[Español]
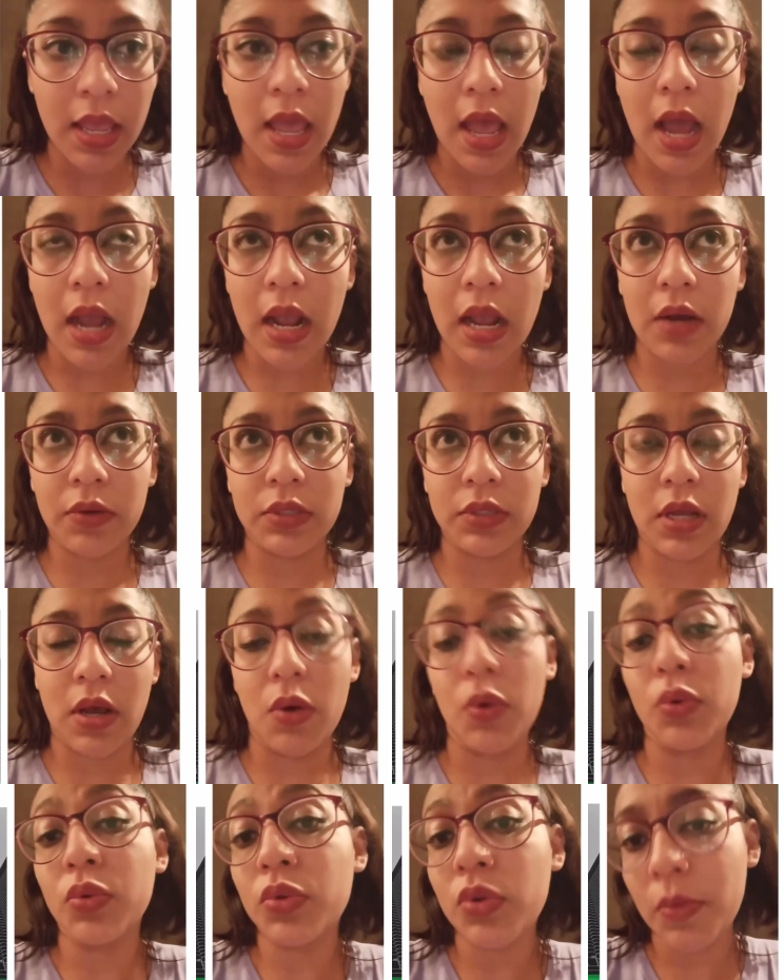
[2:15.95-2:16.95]
a causa
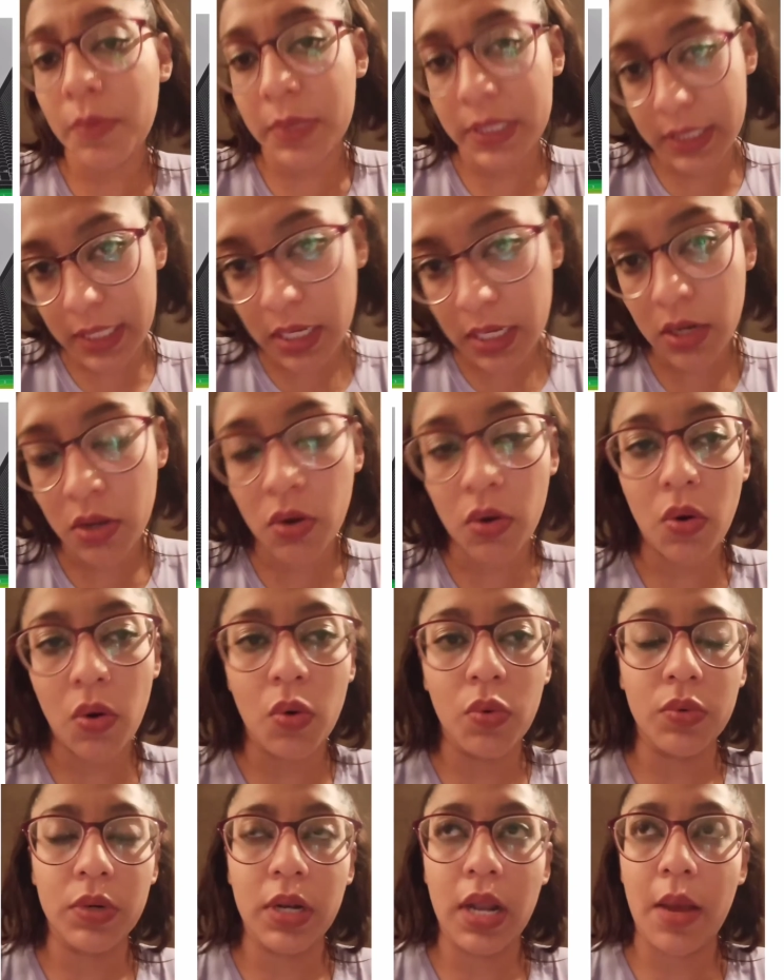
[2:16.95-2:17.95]
o un domicilio o
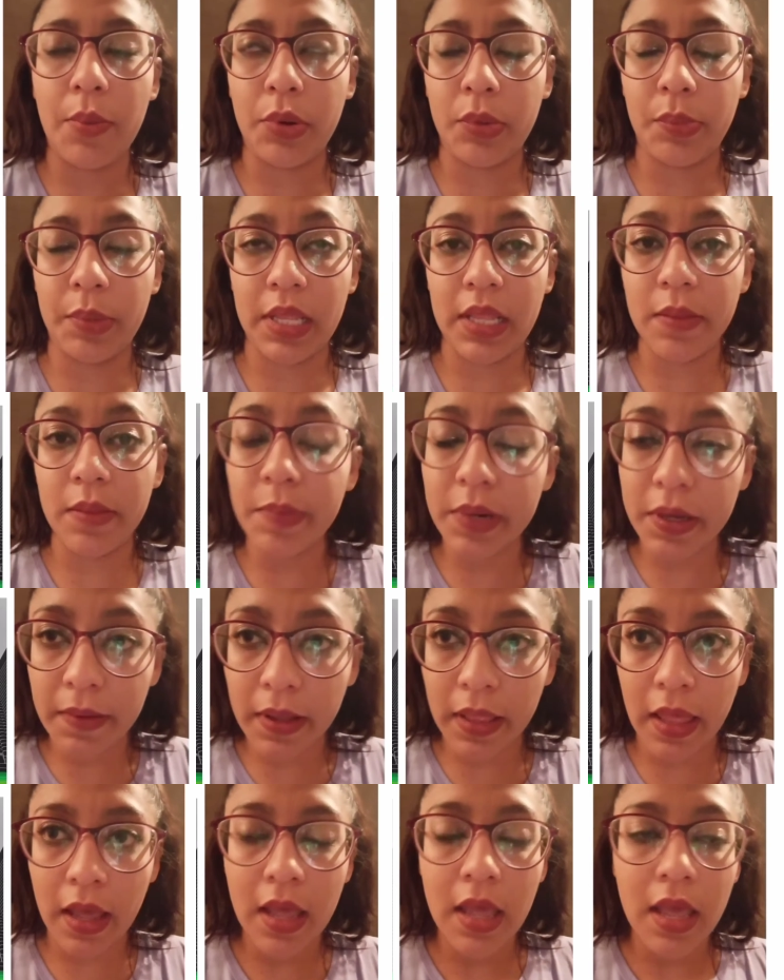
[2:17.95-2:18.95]
una propiedad
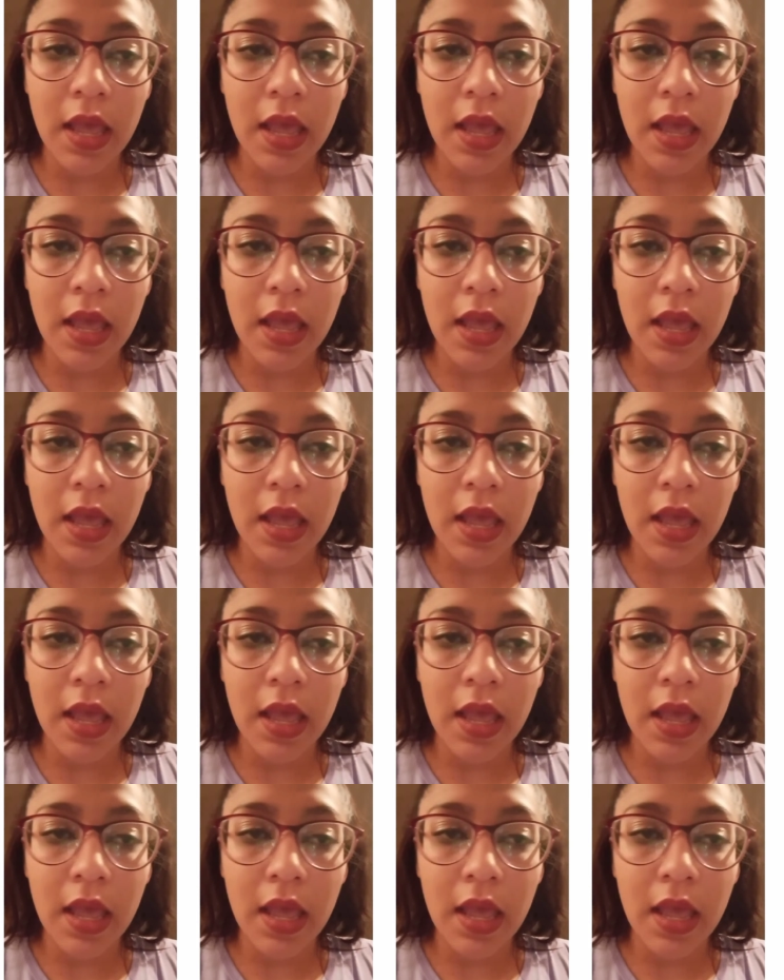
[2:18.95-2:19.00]
privada,